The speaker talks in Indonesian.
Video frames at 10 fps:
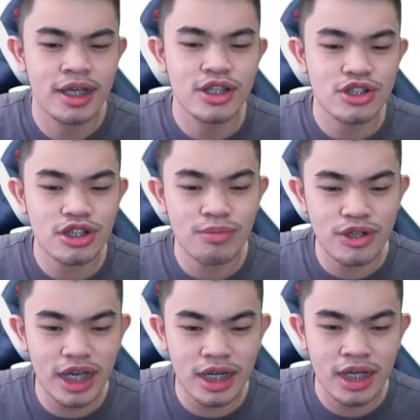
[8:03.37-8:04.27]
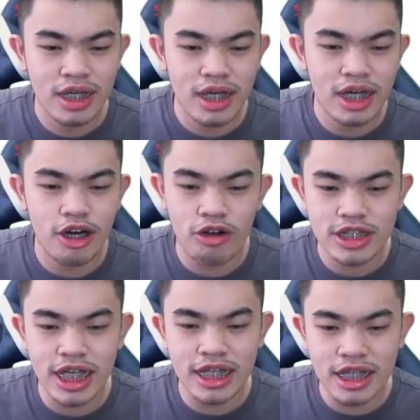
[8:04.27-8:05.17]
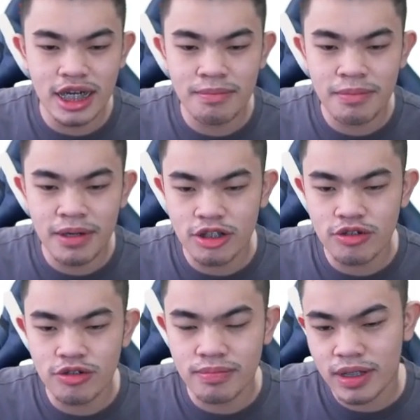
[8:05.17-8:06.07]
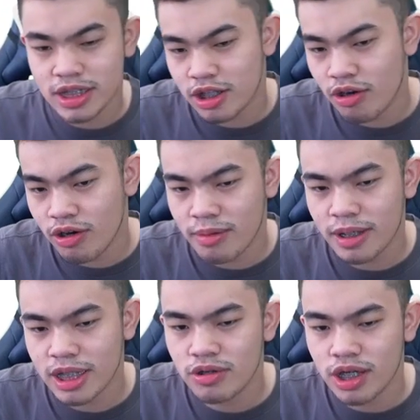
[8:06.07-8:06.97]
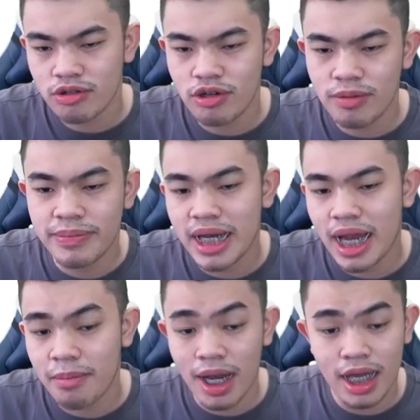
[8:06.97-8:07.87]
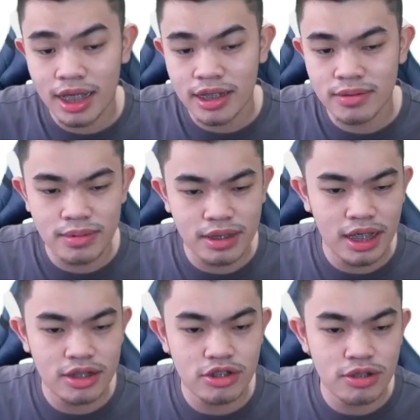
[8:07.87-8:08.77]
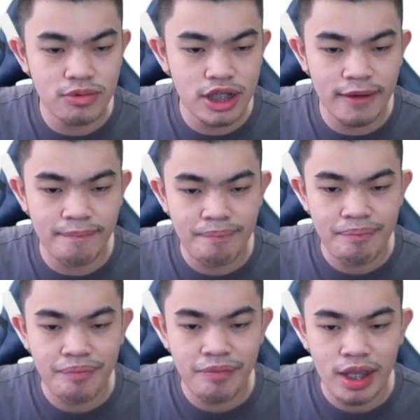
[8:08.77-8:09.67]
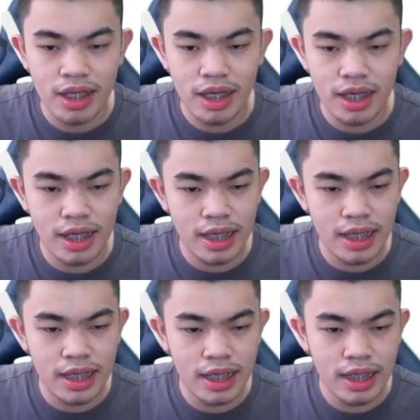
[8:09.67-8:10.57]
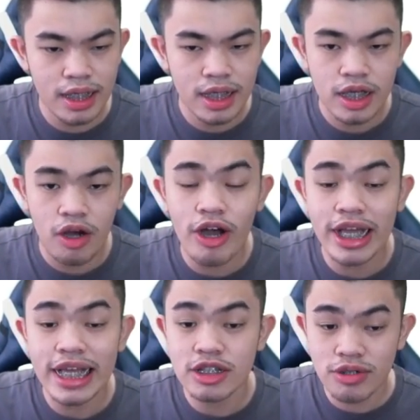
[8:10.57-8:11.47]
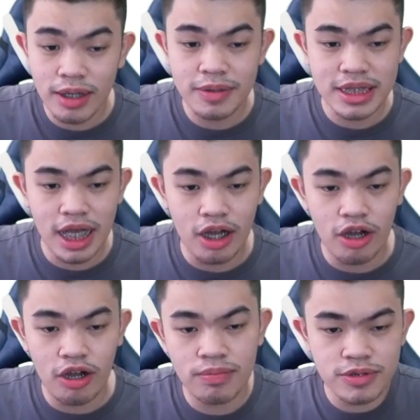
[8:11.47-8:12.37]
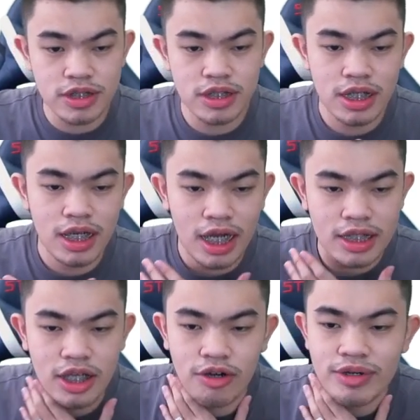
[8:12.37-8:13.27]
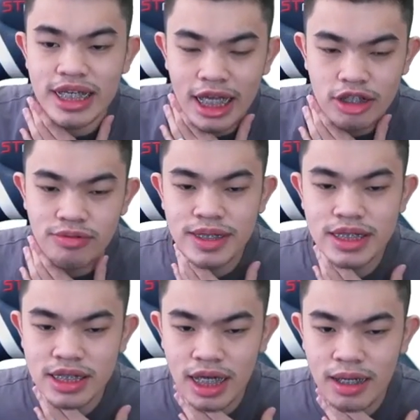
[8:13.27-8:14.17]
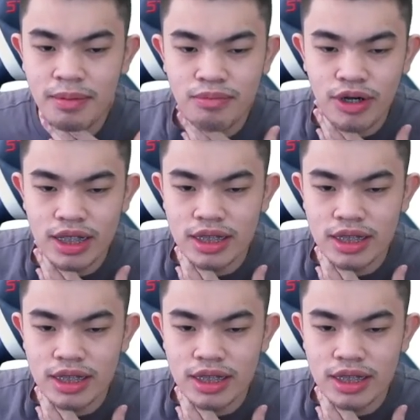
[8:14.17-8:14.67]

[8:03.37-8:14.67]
terus kemudian uh, oksigennya number itu much longer much longer itu lebih lama lagi teman ya terus kemudian uh, oh ini juga bisa coms atau dia itu bisa membuat